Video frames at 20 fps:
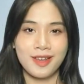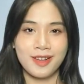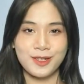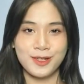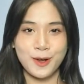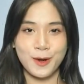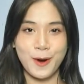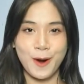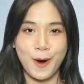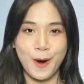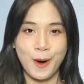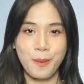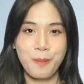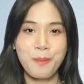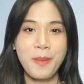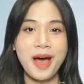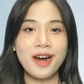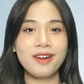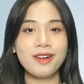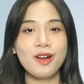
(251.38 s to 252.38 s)
Do đó,
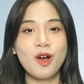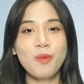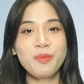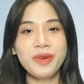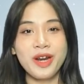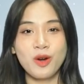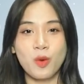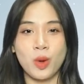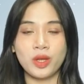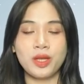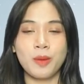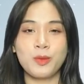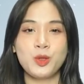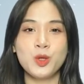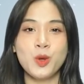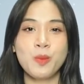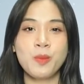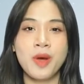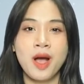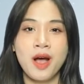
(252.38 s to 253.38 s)
bạn không nên quá tập
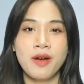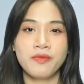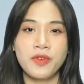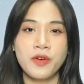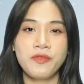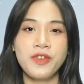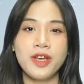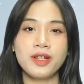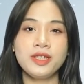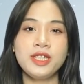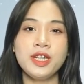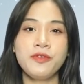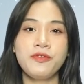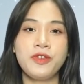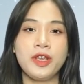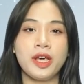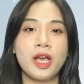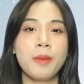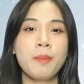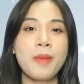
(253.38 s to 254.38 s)
trung vào việc chi
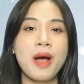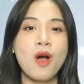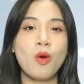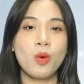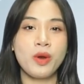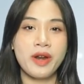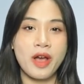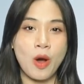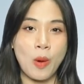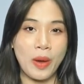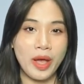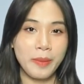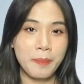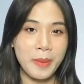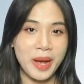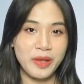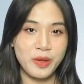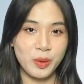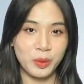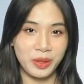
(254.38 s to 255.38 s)
phí cắt bao quy đầu hết
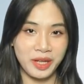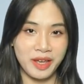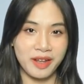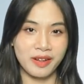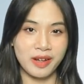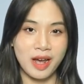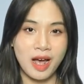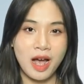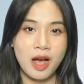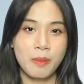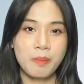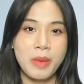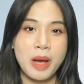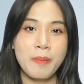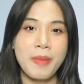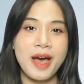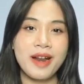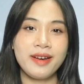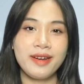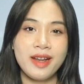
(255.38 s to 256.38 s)
bao nhiêu tiền mà
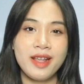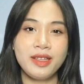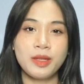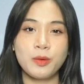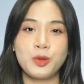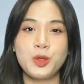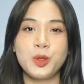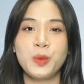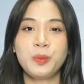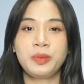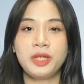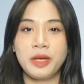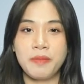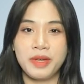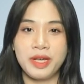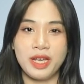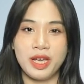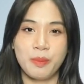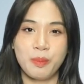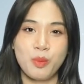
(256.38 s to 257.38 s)
bạn nên tập trung tìm
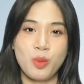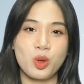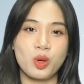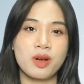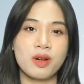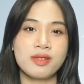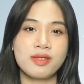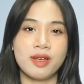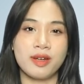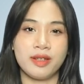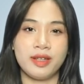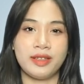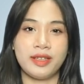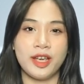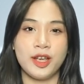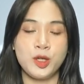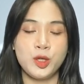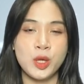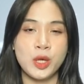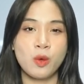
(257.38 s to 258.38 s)
kiếm một cơ sở y
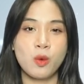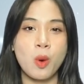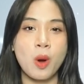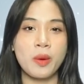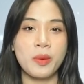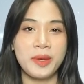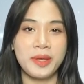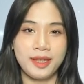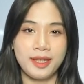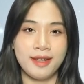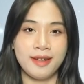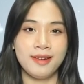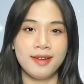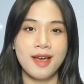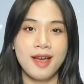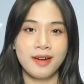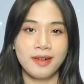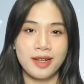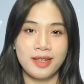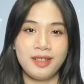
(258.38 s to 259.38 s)
tế chuyên khoa uy tín
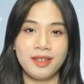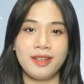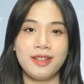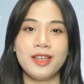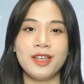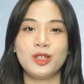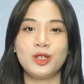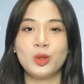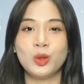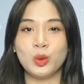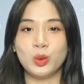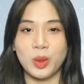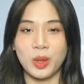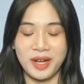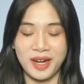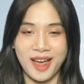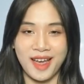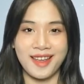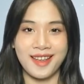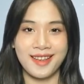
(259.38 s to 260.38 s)
để thực hiện thủ thuật
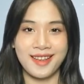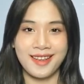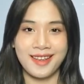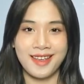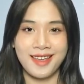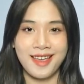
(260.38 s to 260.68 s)
này.